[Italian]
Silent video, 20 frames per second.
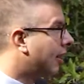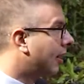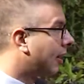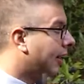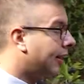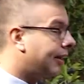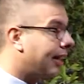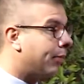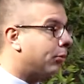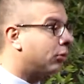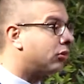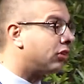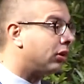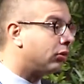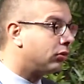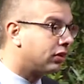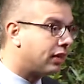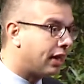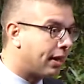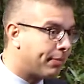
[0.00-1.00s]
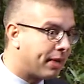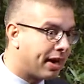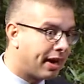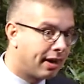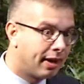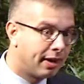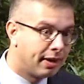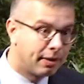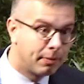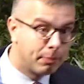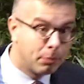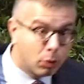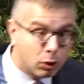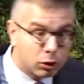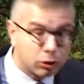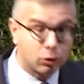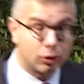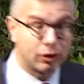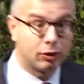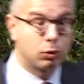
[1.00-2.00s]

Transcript: Crediamo sia un tema molto